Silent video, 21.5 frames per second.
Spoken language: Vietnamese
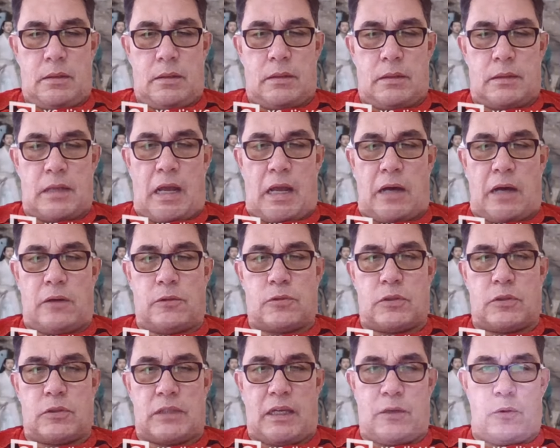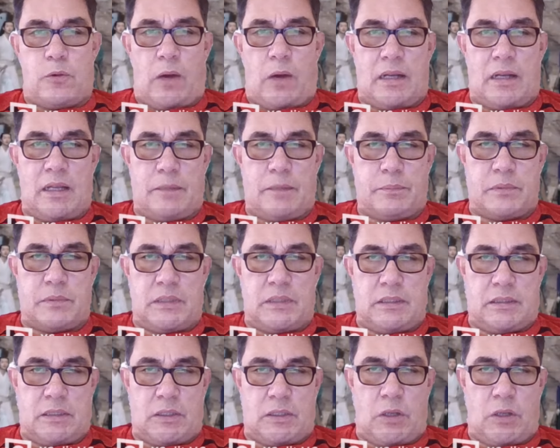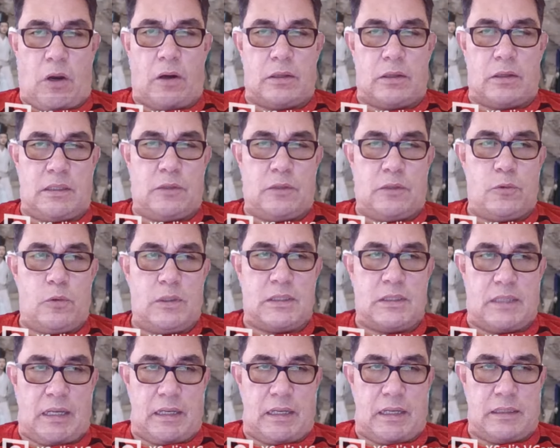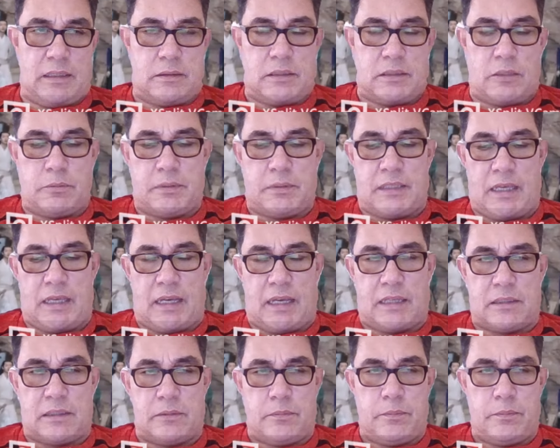nào có thể khỏa lấp được ngọn lửa uất hận trong chàng